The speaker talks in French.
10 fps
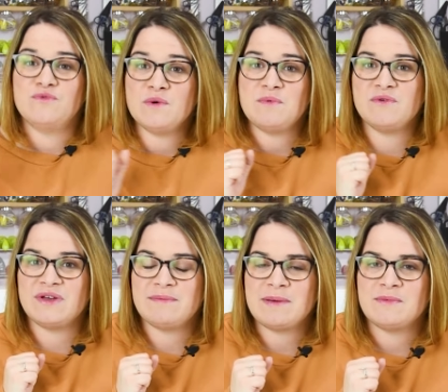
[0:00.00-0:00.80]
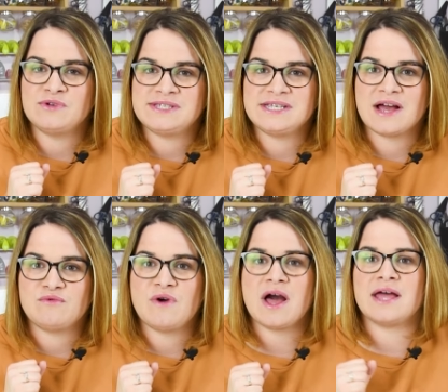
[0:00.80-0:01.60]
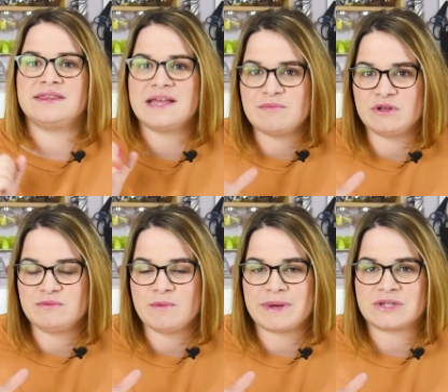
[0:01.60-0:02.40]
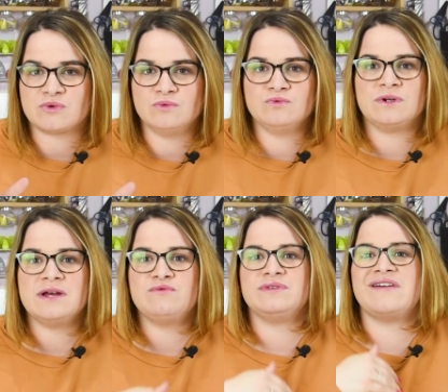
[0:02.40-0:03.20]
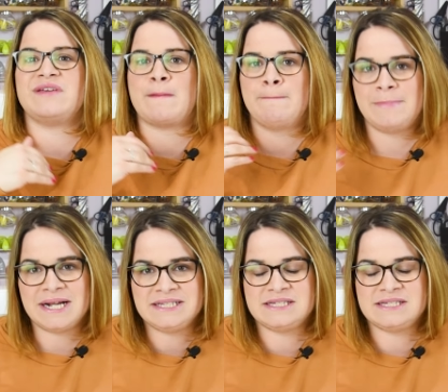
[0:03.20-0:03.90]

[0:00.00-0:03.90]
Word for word: Vous pouvez même aussi avoir un abonnement patron, donc là vous n'avez pas le